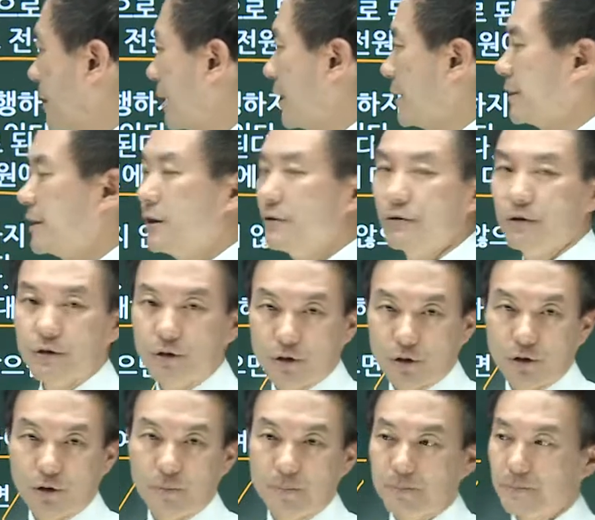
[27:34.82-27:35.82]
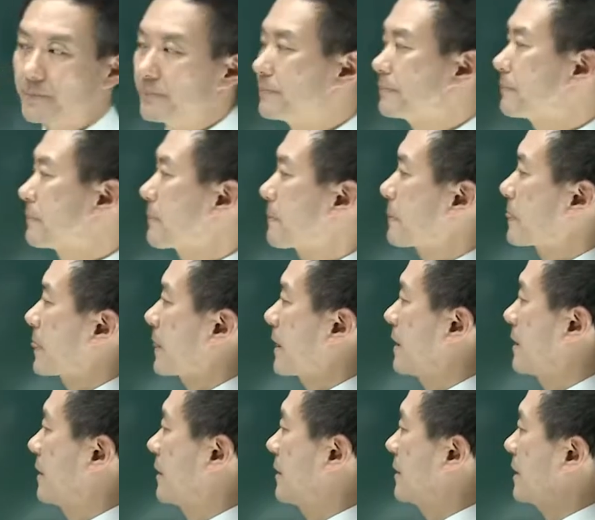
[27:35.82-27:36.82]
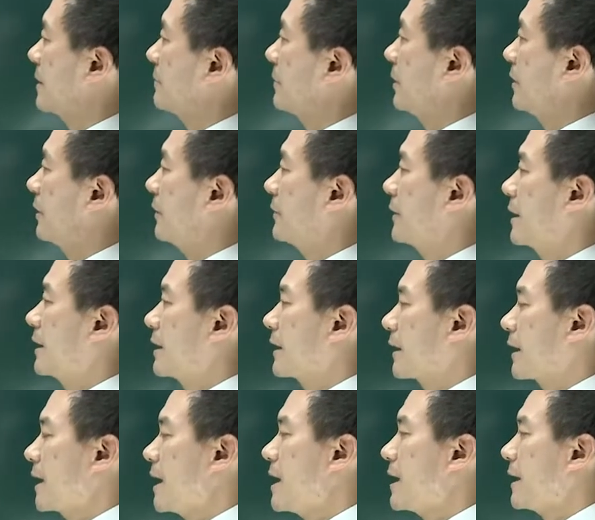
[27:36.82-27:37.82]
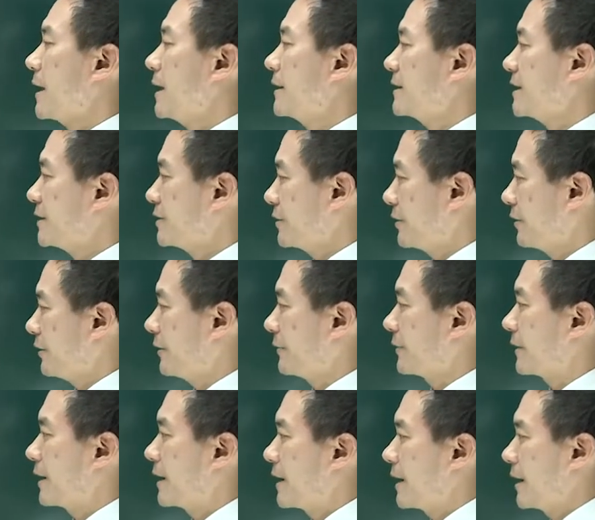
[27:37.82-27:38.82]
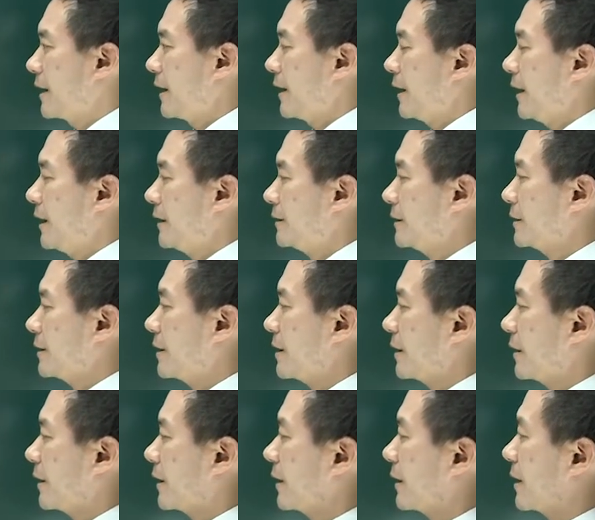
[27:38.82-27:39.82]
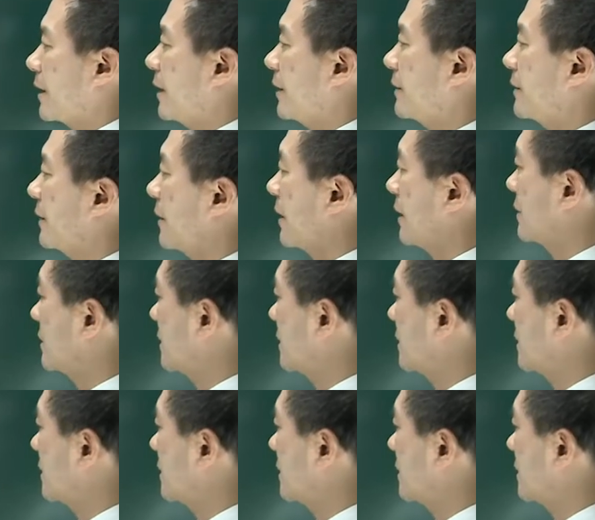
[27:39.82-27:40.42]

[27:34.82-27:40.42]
해지할 수 있죠. 3번 계약 해제 전 해제 대상인 계약상의